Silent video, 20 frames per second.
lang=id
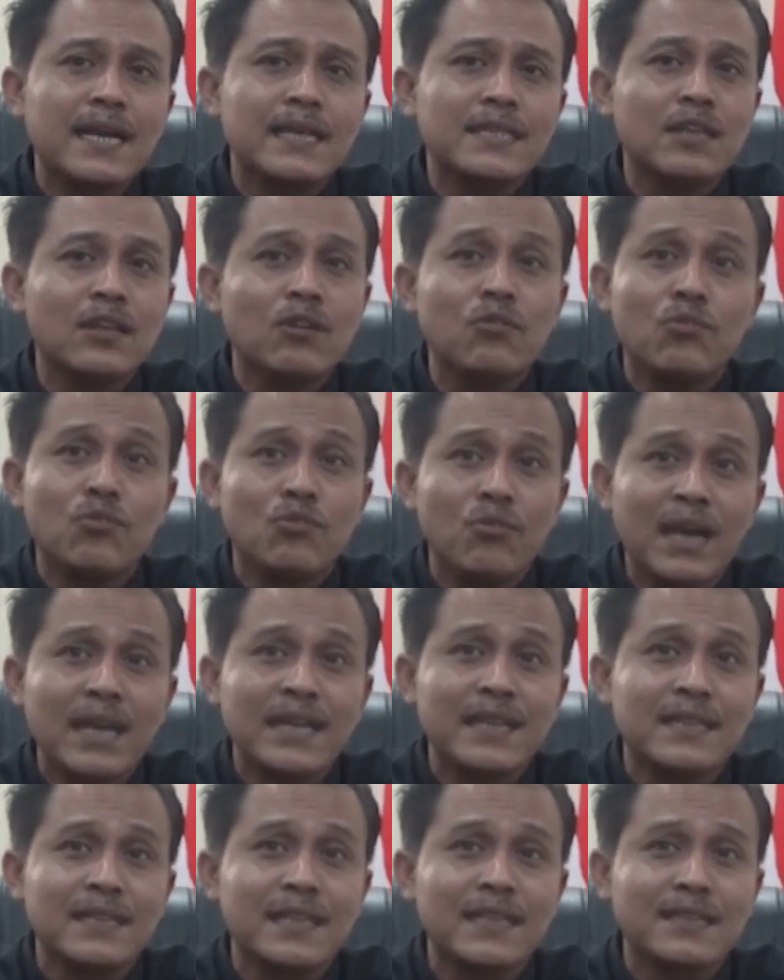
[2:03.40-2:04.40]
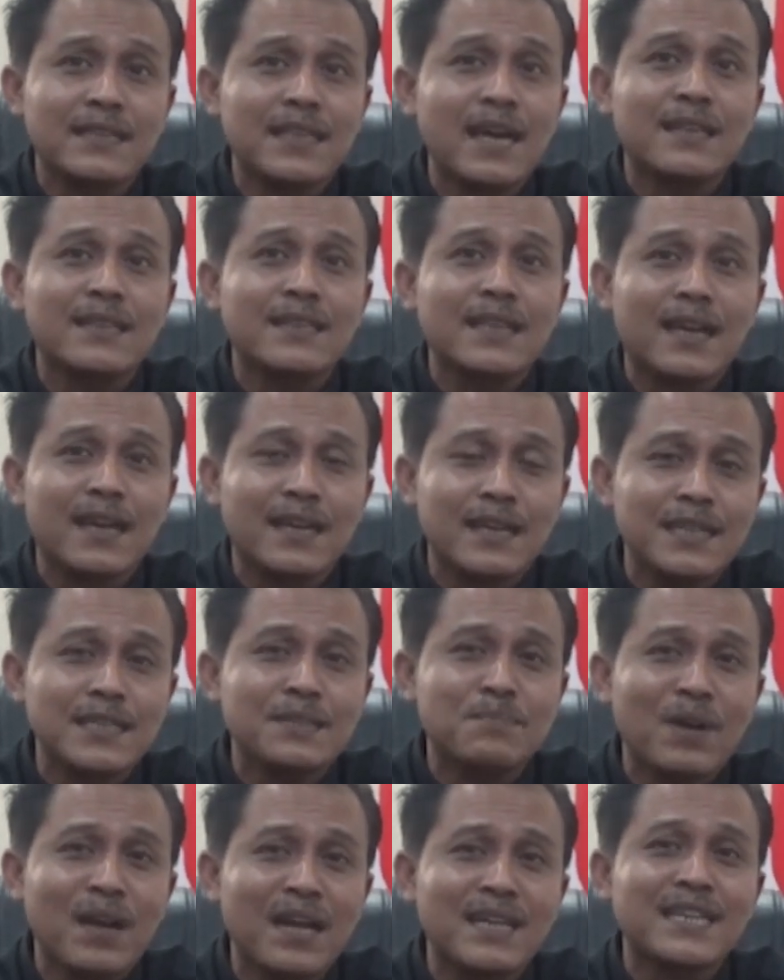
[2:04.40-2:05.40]
keseluruhan tentang
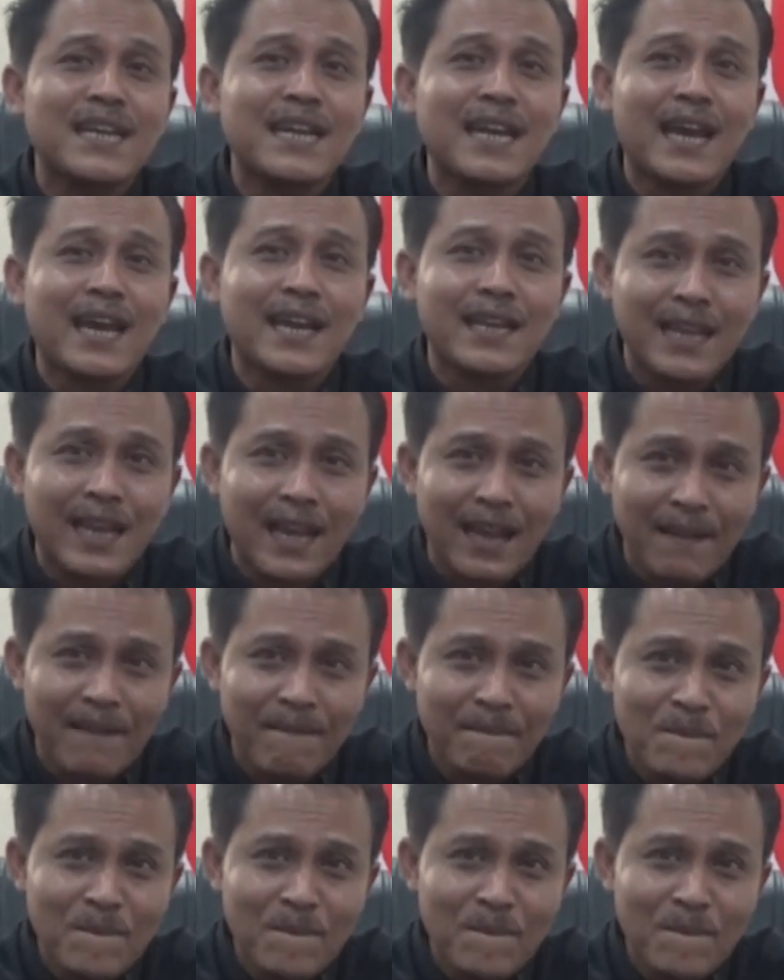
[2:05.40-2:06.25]
teknis pelaksanaannya.